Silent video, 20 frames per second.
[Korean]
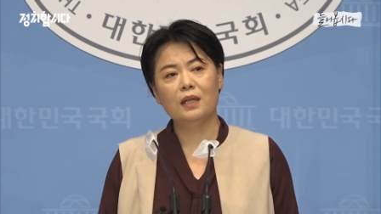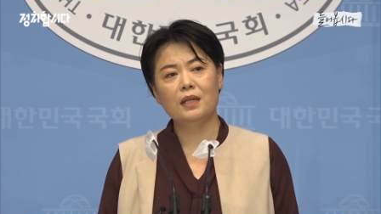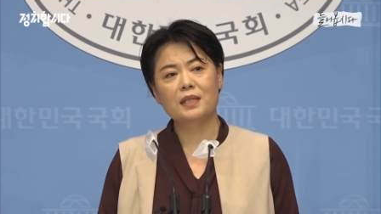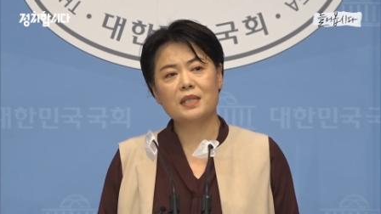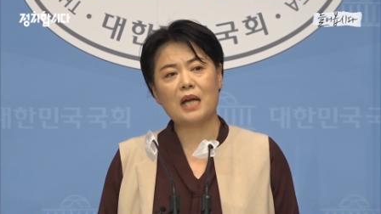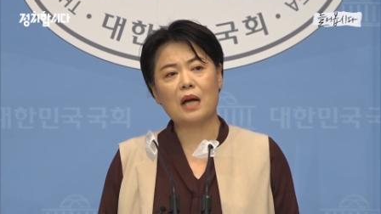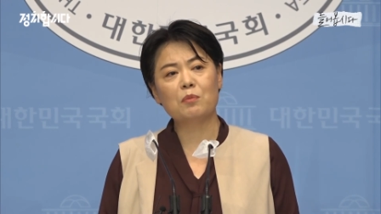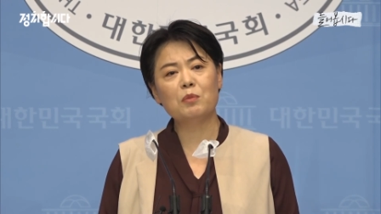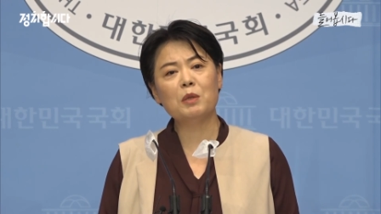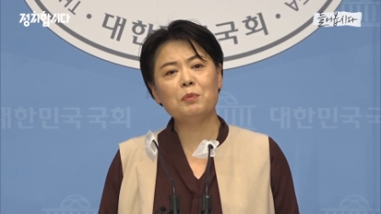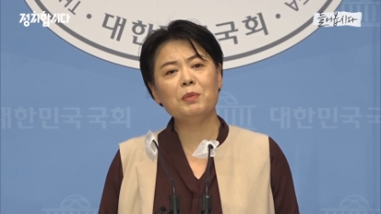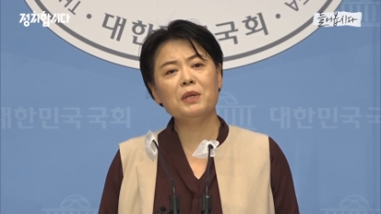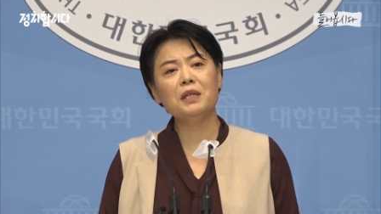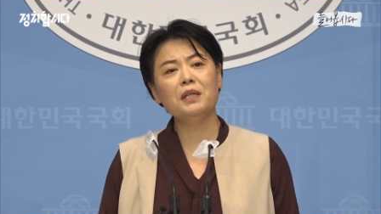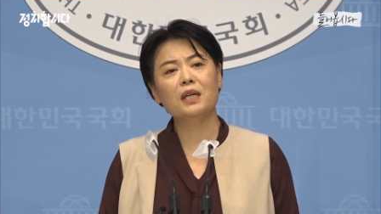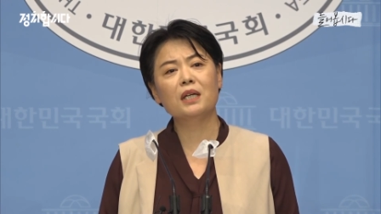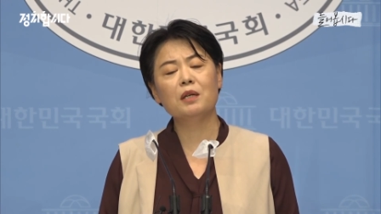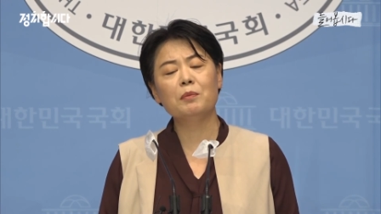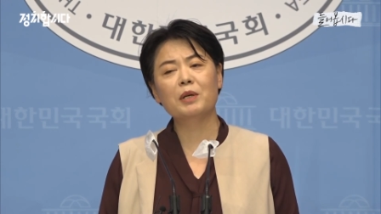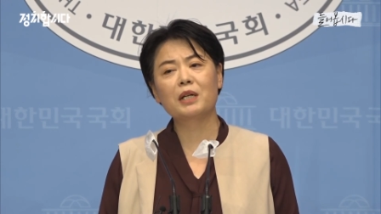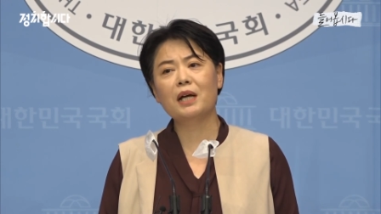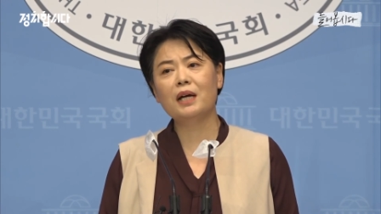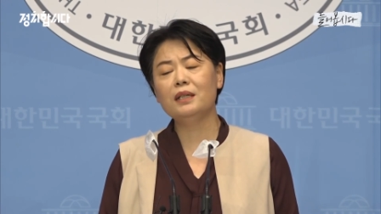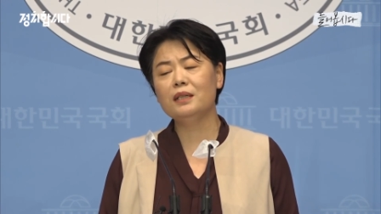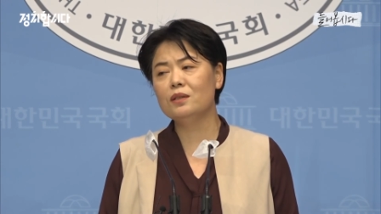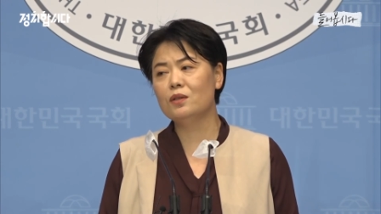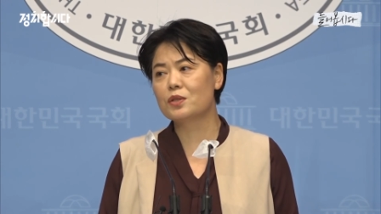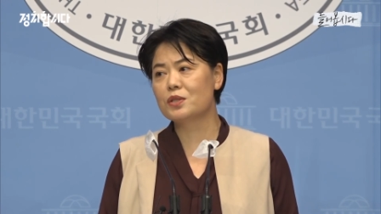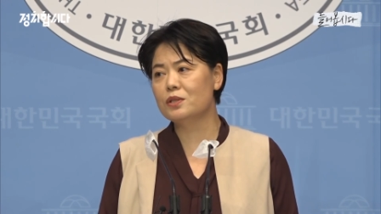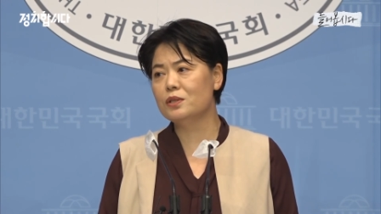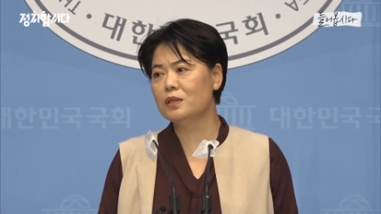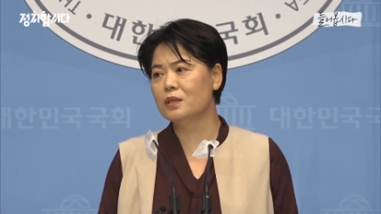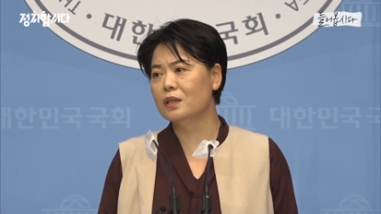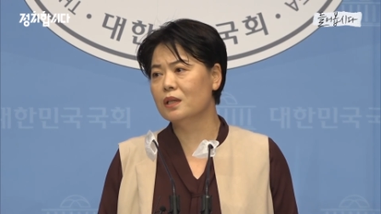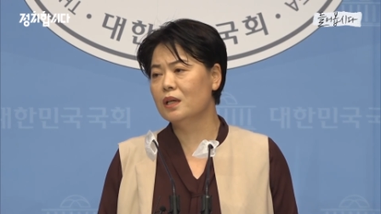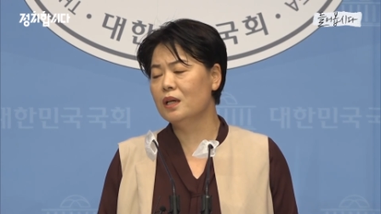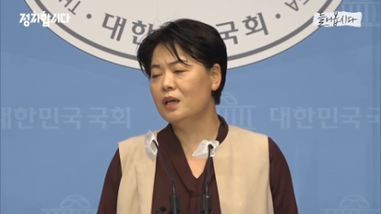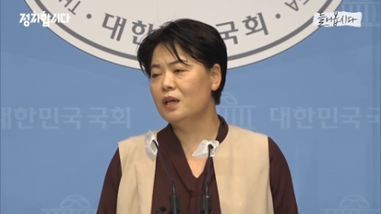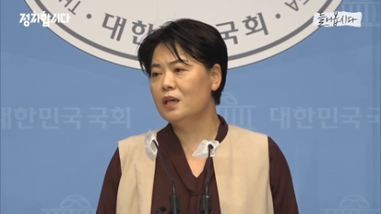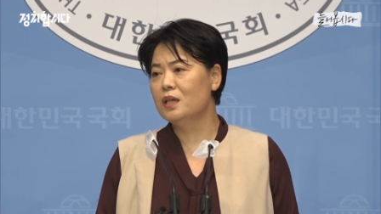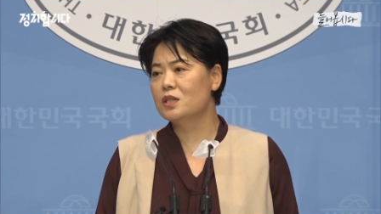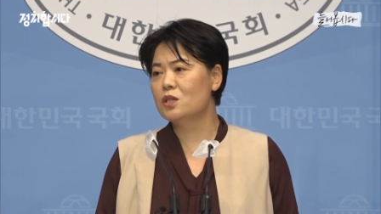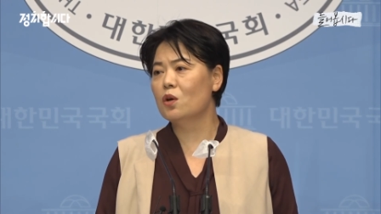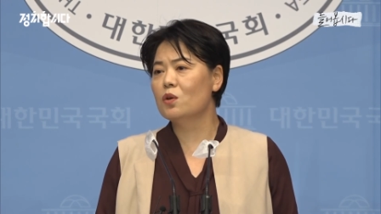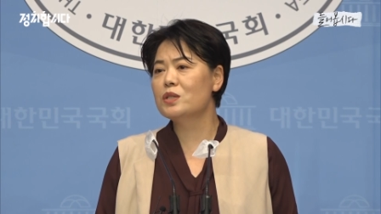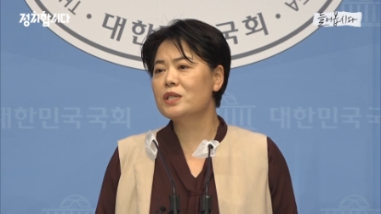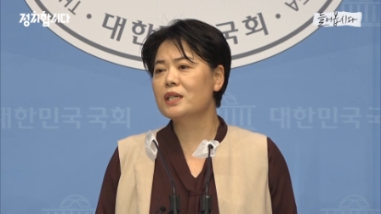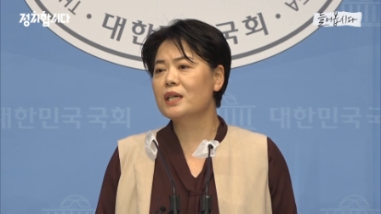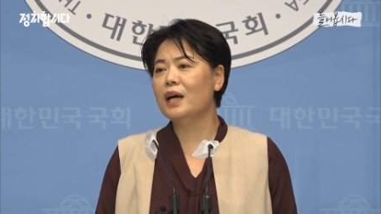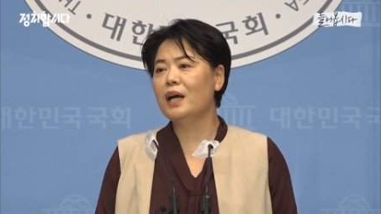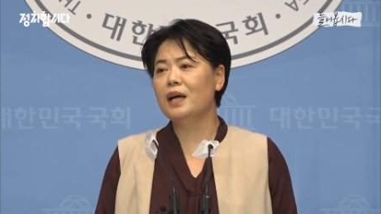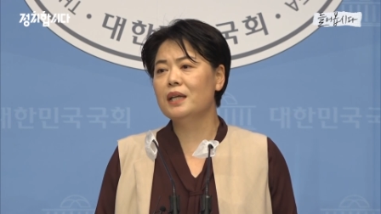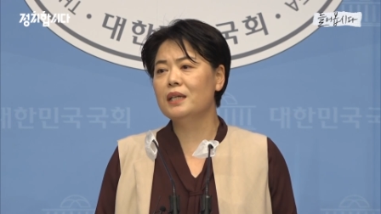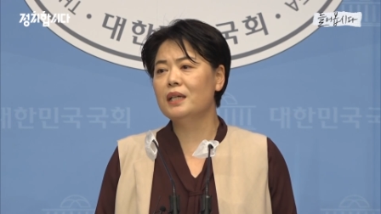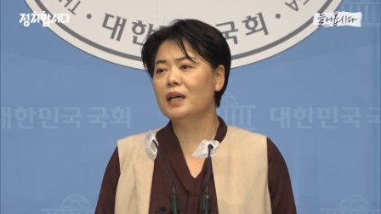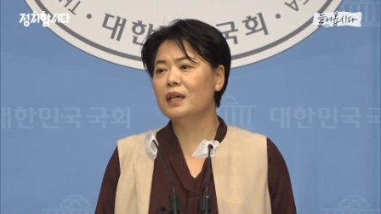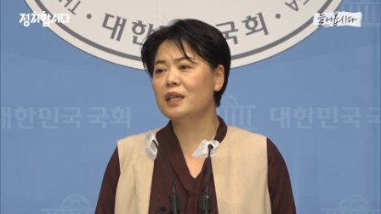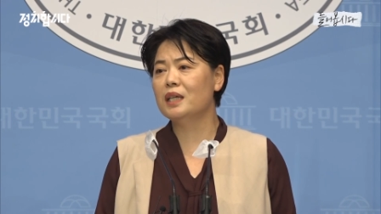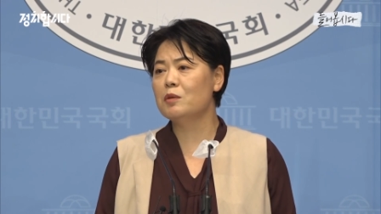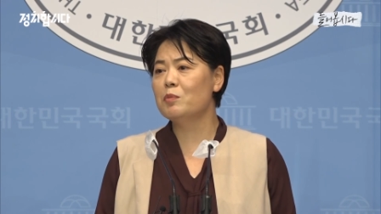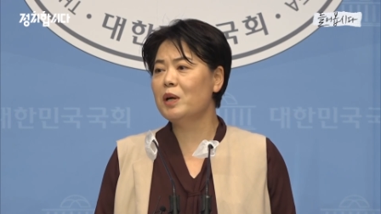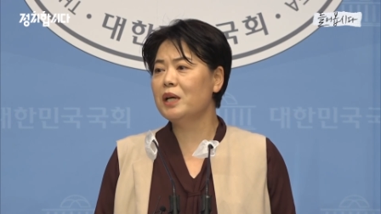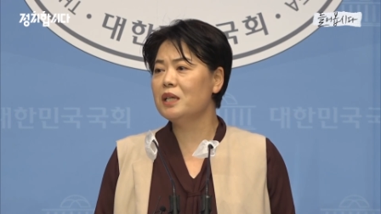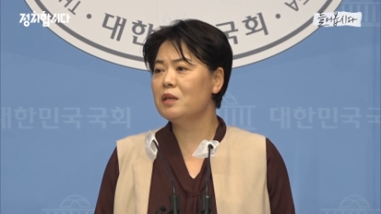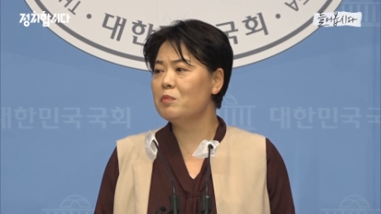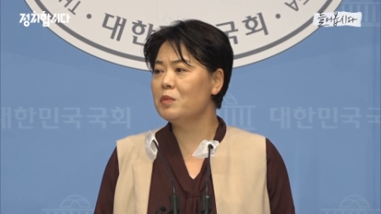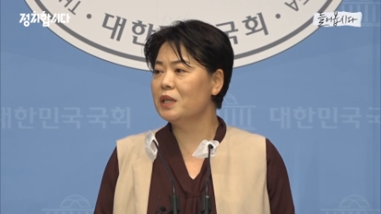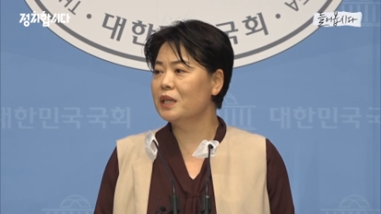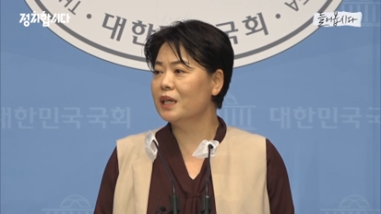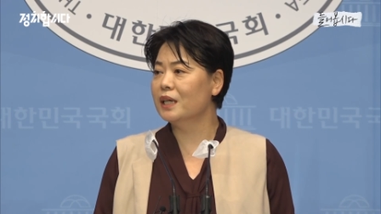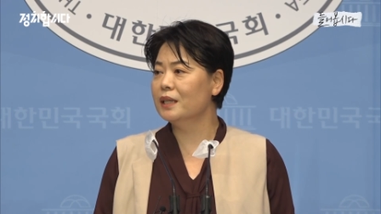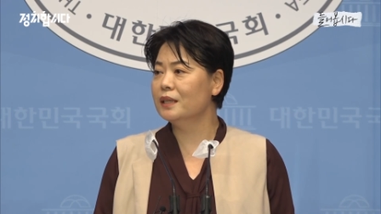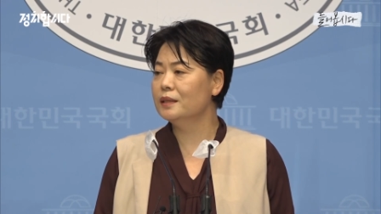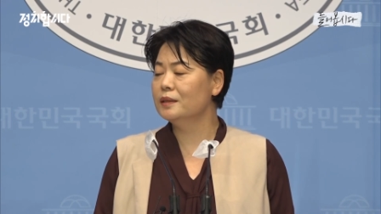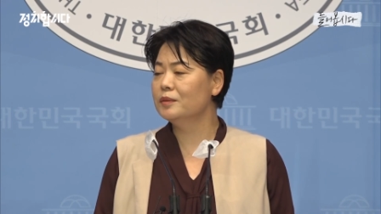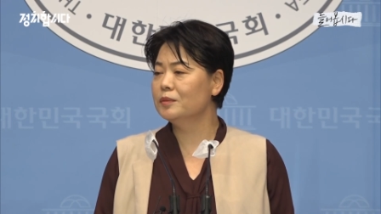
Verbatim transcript: 장밋빛 얘기만 하는 것은 정치가 아니라 기만입니다.